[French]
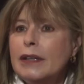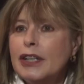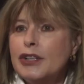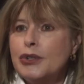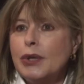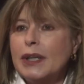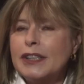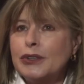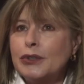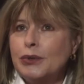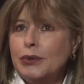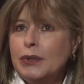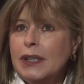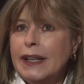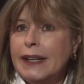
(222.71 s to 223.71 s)
la Juilliard
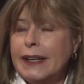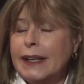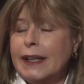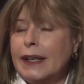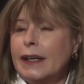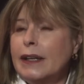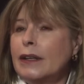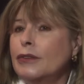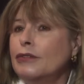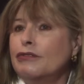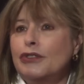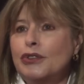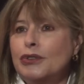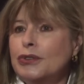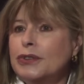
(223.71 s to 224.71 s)
School, et qui est une
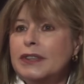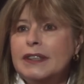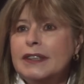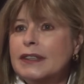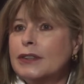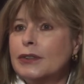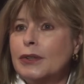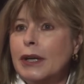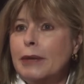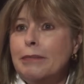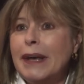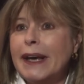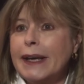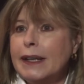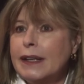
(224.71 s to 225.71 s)
violoniste
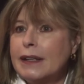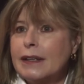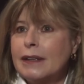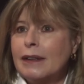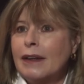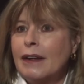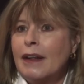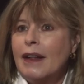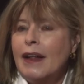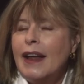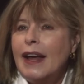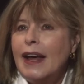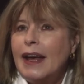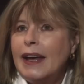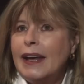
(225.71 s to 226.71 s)
émérite.
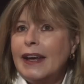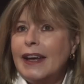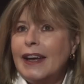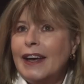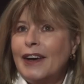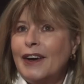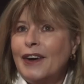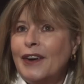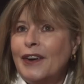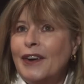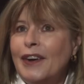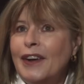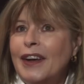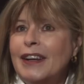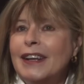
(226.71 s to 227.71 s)
Et,
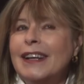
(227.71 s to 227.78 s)
euh,